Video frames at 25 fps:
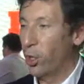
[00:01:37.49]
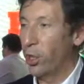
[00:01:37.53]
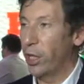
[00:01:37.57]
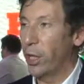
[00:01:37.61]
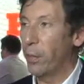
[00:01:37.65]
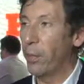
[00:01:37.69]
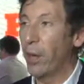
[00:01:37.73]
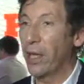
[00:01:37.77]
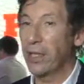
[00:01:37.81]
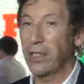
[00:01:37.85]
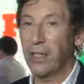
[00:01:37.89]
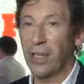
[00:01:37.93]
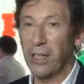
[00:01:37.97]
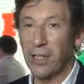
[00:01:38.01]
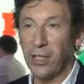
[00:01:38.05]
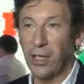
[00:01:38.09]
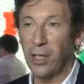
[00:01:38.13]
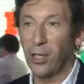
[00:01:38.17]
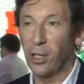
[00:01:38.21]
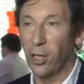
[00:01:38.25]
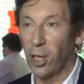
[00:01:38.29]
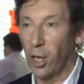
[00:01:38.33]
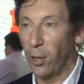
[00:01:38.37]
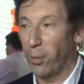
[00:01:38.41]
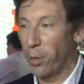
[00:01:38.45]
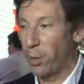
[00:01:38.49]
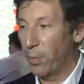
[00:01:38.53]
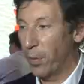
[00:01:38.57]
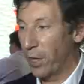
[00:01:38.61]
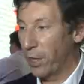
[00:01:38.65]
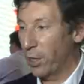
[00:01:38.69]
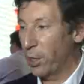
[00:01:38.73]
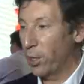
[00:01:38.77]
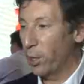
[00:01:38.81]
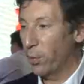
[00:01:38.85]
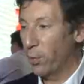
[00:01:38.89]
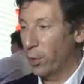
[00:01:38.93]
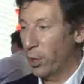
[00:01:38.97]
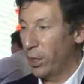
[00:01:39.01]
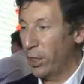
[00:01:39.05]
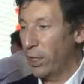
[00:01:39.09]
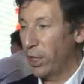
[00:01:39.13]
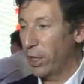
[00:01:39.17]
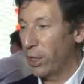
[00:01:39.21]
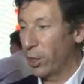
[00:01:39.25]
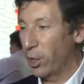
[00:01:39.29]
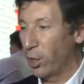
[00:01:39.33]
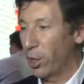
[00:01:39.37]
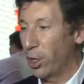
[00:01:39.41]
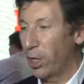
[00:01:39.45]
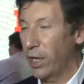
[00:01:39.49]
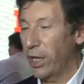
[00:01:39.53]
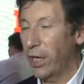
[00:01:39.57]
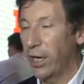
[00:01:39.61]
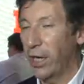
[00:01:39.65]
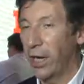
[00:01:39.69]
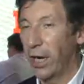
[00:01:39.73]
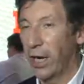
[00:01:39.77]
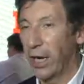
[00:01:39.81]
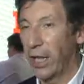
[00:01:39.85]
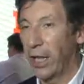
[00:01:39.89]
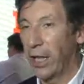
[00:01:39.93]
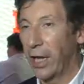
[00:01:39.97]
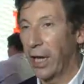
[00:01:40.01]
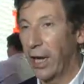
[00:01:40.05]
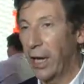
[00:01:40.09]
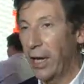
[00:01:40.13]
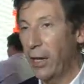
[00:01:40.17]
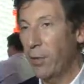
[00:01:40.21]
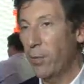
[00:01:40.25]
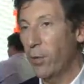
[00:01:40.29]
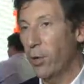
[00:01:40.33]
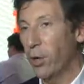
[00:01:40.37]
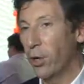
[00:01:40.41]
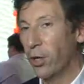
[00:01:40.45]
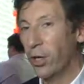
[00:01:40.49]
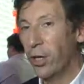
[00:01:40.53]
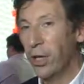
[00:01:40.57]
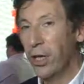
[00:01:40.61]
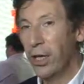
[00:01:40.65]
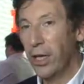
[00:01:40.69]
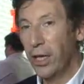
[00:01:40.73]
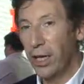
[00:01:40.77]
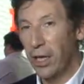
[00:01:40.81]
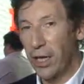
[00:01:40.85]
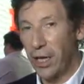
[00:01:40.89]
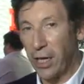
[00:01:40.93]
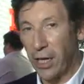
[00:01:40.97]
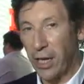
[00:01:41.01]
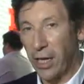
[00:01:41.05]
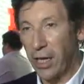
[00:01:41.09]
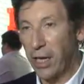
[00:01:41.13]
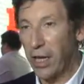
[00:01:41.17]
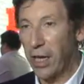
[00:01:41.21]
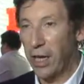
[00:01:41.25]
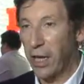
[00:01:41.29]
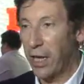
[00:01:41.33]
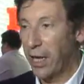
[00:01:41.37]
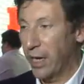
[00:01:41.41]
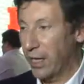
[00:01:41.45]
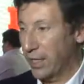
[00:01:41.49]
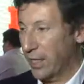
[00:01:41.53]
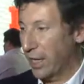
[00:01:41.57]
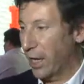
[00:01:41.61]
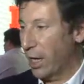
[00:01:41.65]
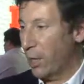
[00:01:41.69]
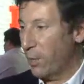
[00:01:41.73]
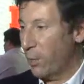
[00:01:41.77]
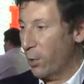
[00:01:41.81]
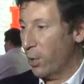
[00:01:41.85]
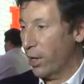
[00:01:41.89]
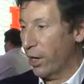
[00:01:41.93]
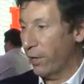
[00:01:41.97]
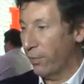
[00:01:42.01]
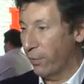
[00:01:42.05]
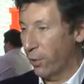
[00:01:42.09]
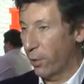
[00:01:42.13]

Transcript: de más éxito de mi partido político de origen, el radicalismo, y en esa época